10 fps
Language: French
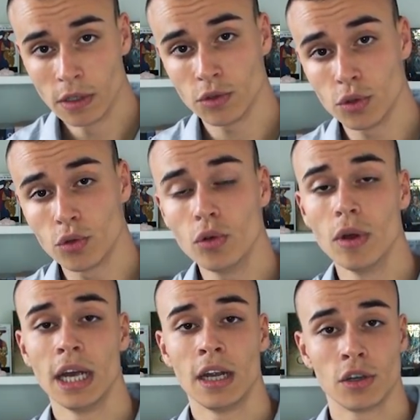Du coup,
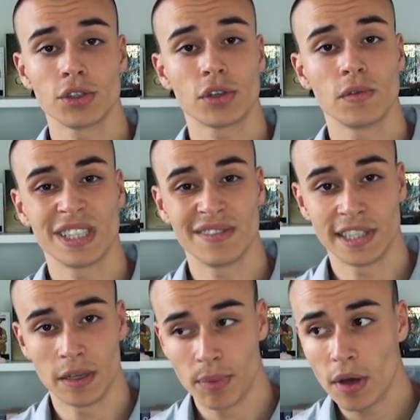lorsque vous avez
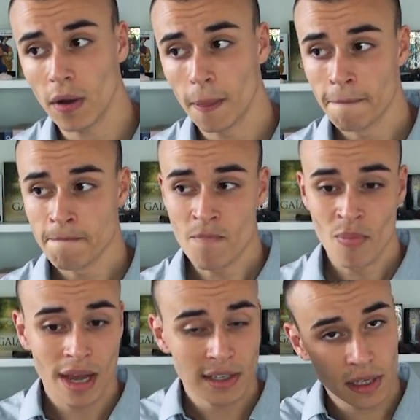ces peurs,
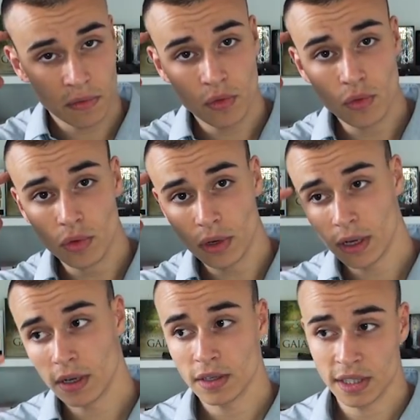ça vous
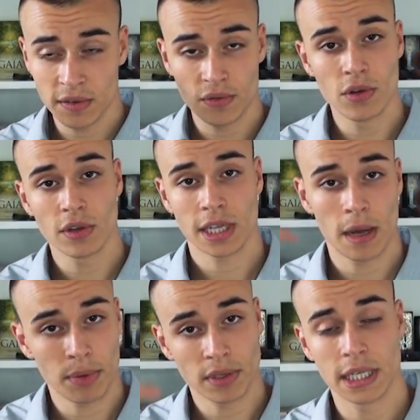influence
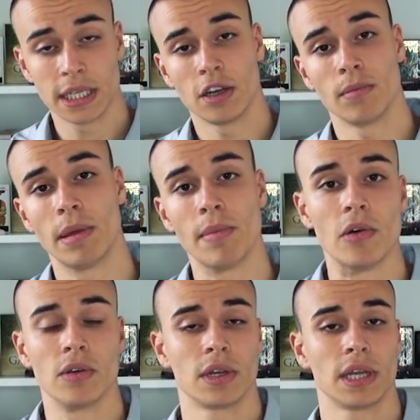à penser énormément.
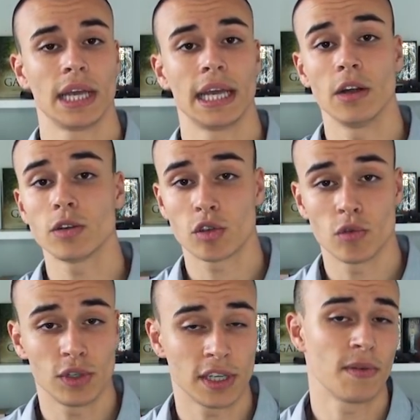Et lorsque
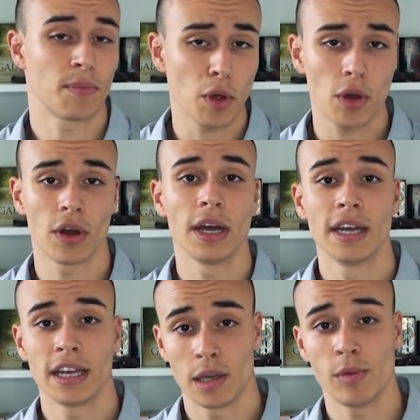vous avez peur,
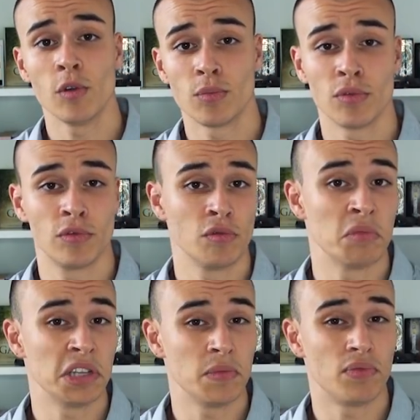eh bien on peut vous
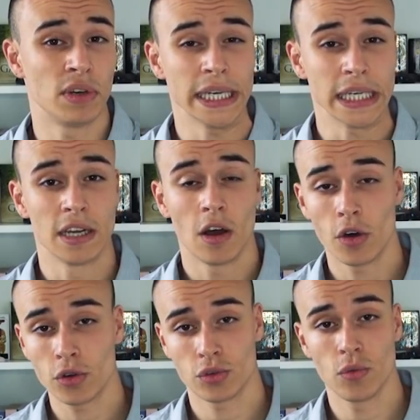manipuler
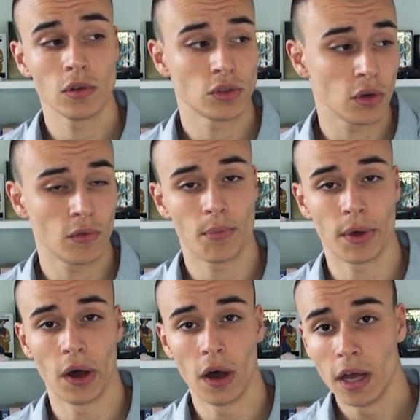en jouant sur vos
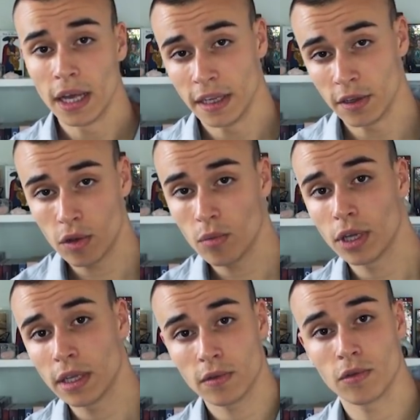peurs. Il y a deux
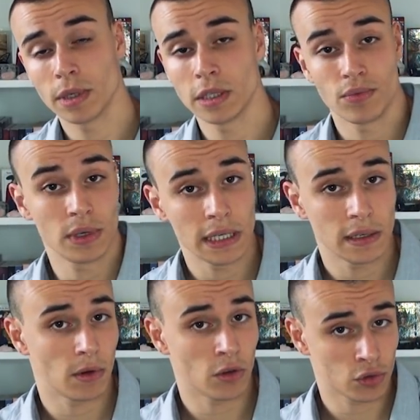moyens de vous manipuler
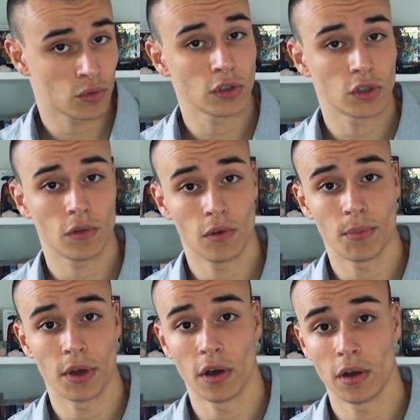en jouant sur vos
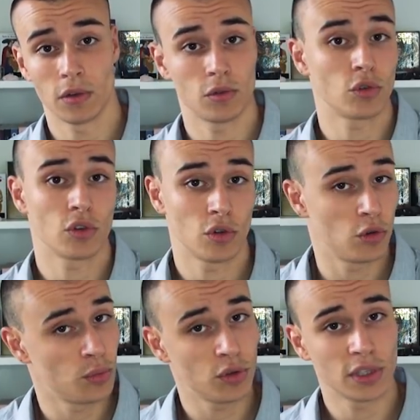peurs. Donc euh,
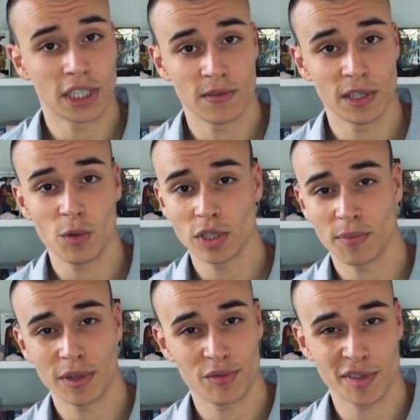le but de cette vidéo,
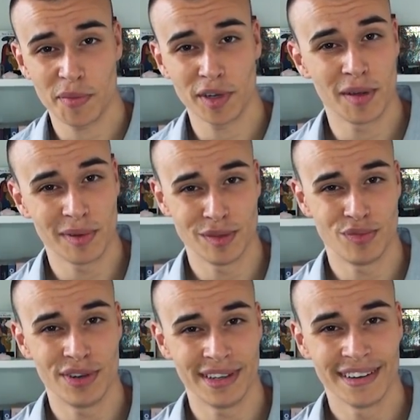c'est pas de vous apprendre à
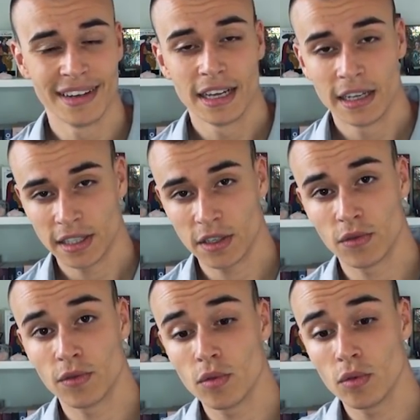manipuler, hein. c'est de
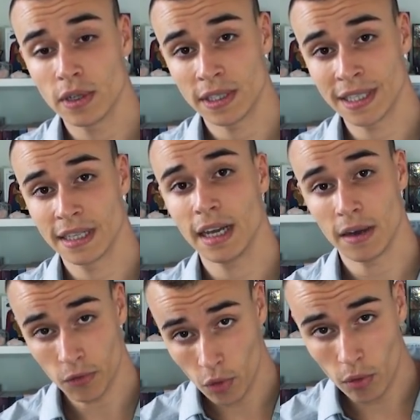vous aider
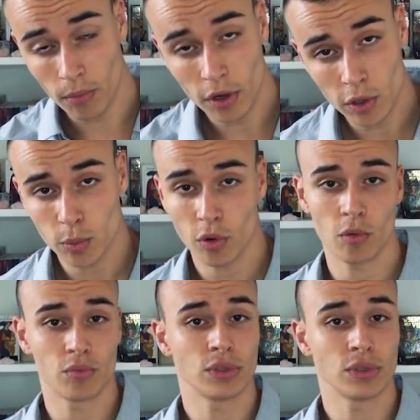à vous comprendre pour qu'on